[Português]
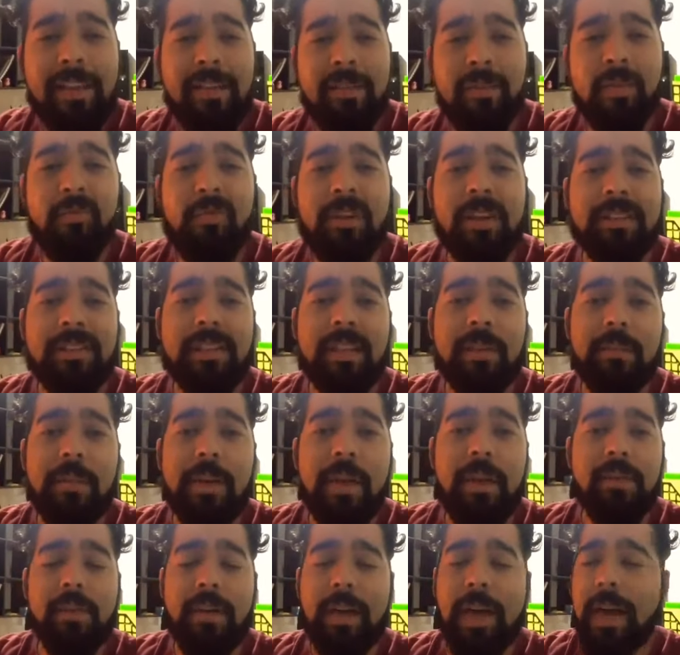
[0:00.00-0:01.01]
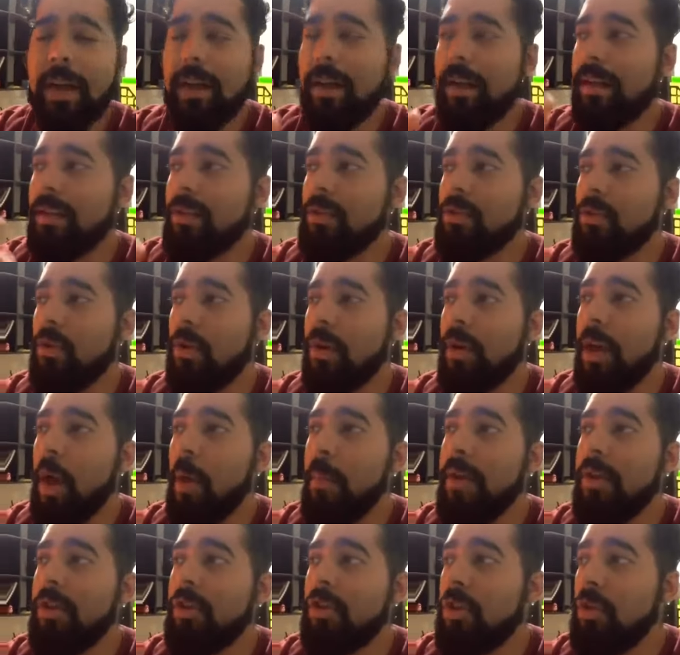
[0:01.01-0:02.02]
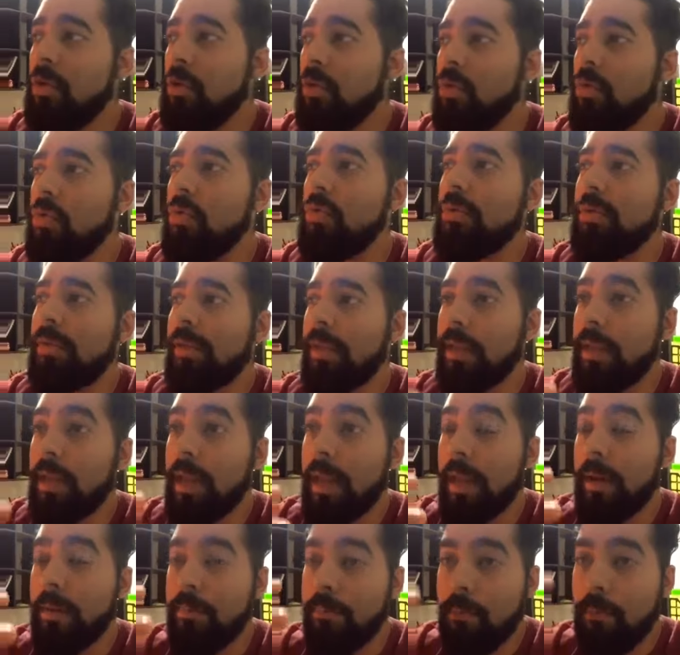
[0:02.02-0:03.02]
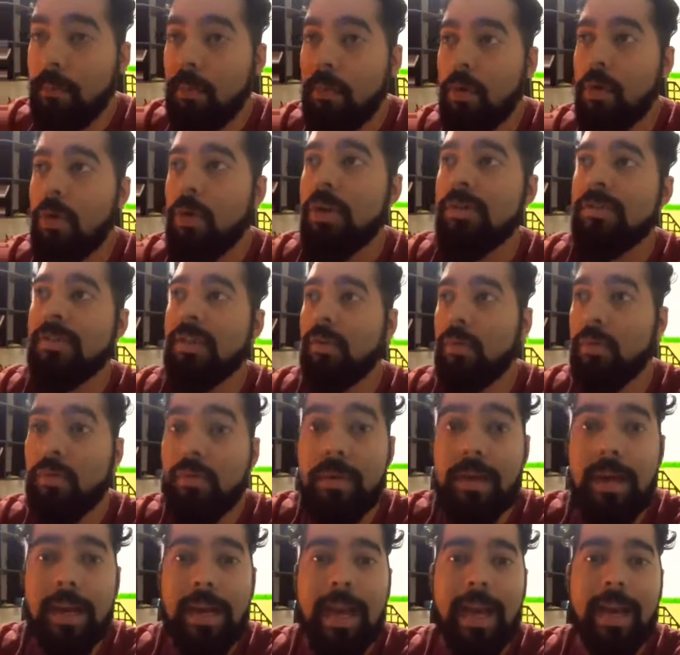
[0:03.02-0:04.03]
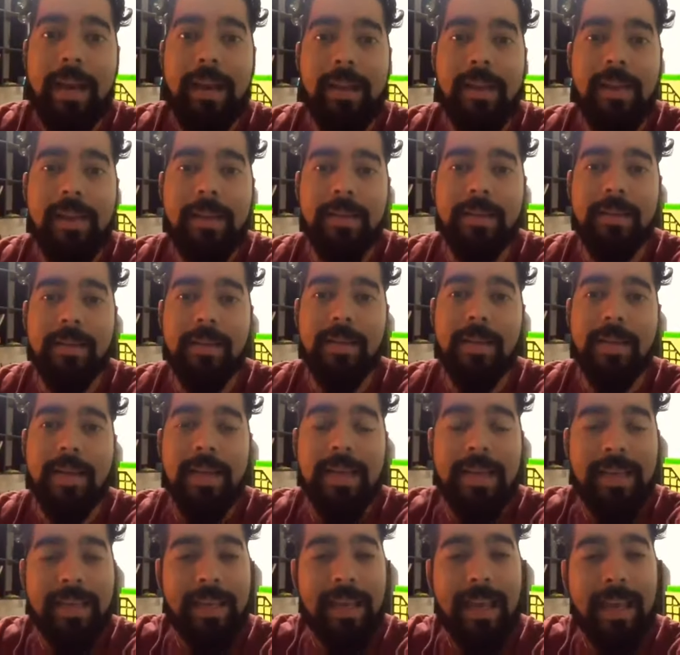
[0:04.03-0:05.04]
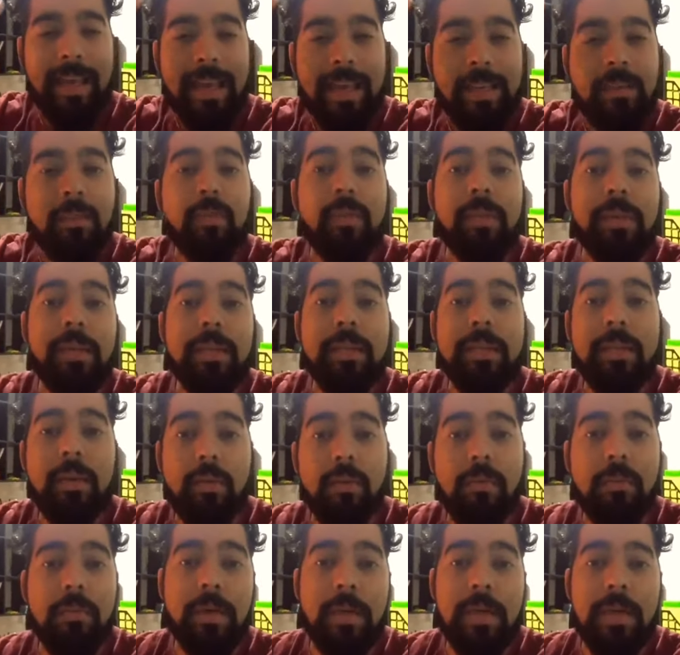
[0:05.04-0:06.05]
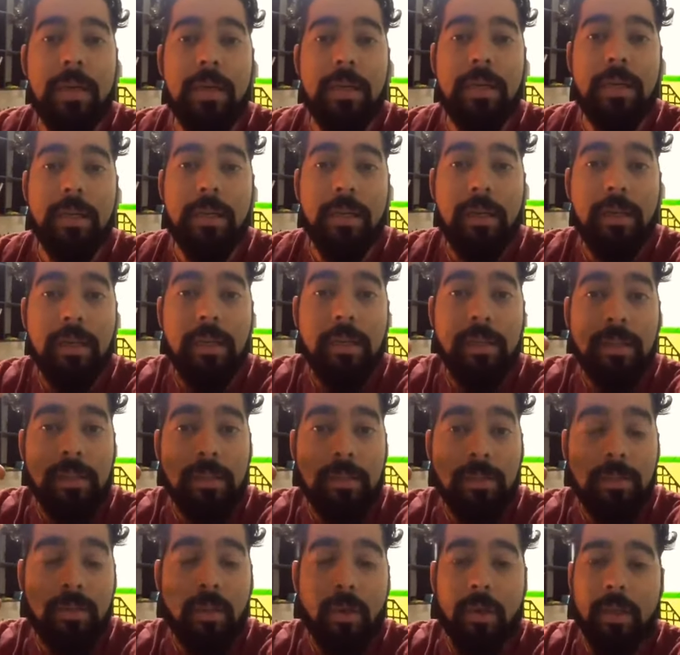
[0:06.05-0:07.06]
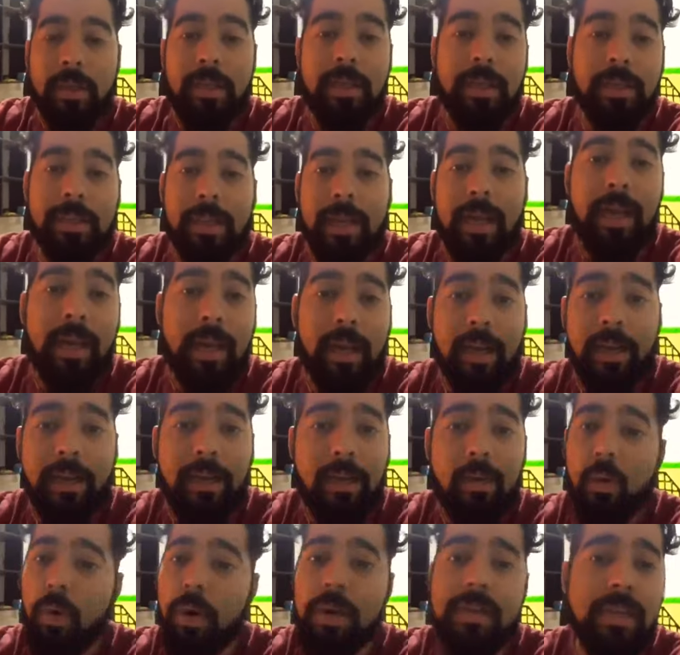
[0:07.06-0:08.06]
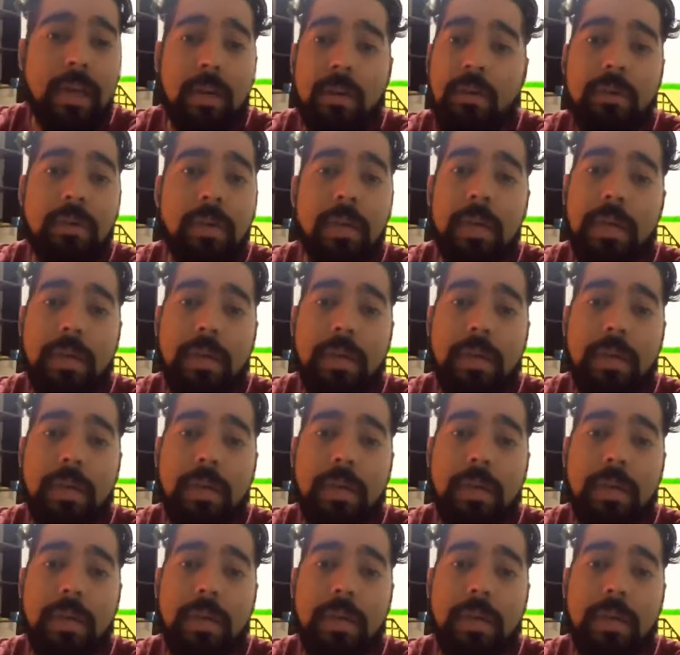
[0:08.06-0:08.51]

do Velho Testamento, cara, ela só realmente ilustra, ela mostra com clareza que a natureza humana só ia dar em coisa ruim.